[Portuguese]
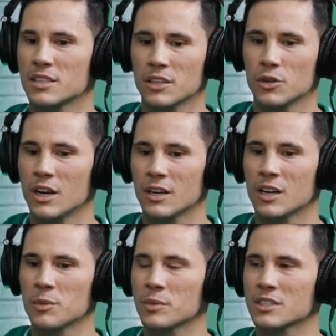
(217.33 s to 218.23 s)
tem que olhar a
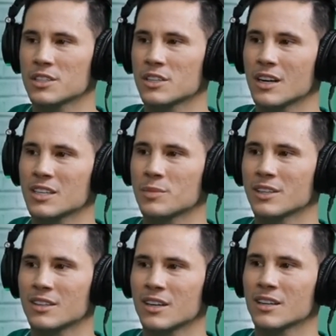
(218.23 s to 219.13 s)
câmera para sair de casa, para
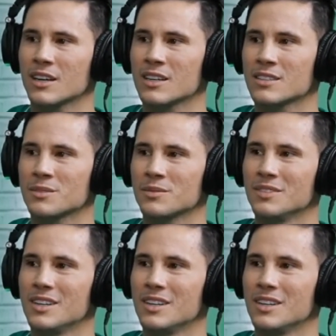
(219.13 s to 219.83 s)
entrar em casa,